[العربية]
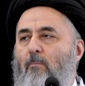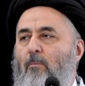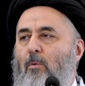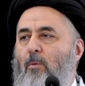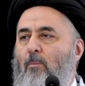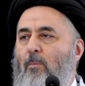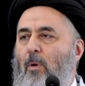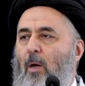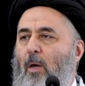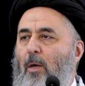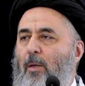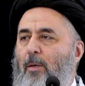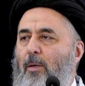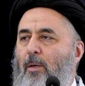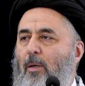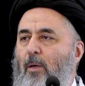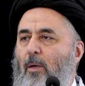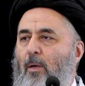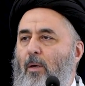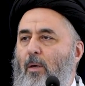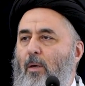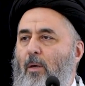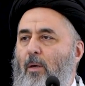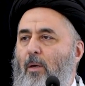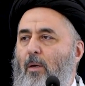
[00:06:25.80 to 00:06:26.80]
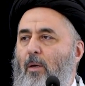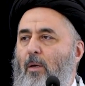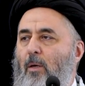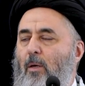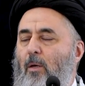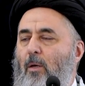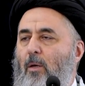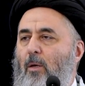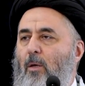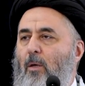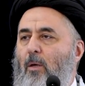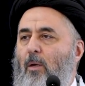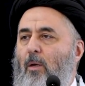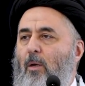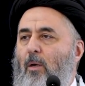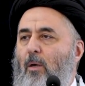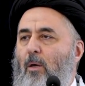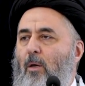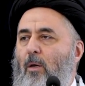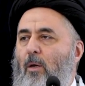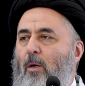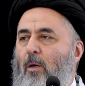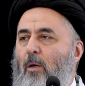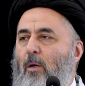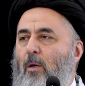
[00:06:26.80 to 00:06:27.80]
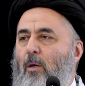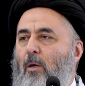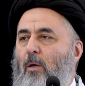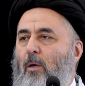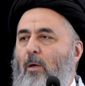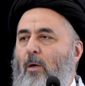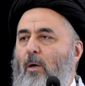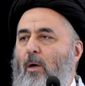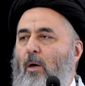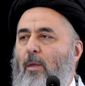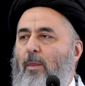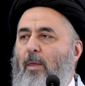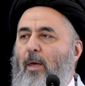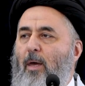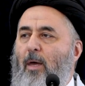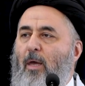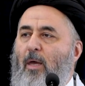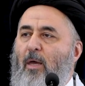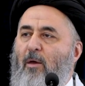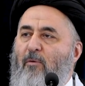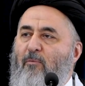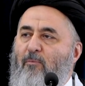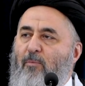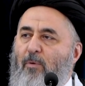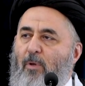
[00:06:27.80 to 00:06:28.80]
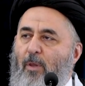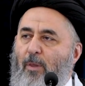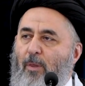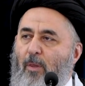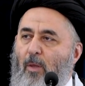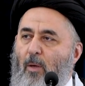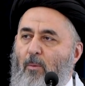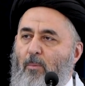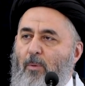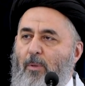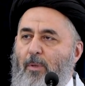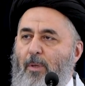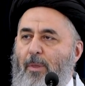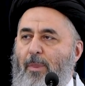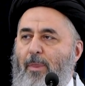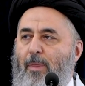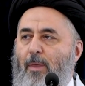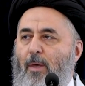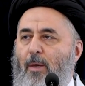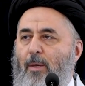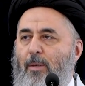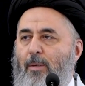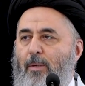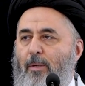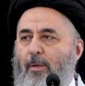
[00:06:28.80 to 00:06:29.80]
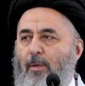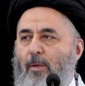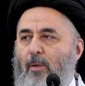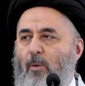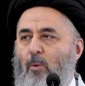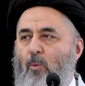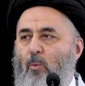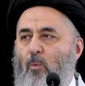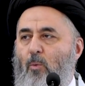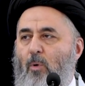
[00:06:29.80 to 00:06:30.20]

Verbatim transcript: بمعنى هذا أخف من الضابط الثاني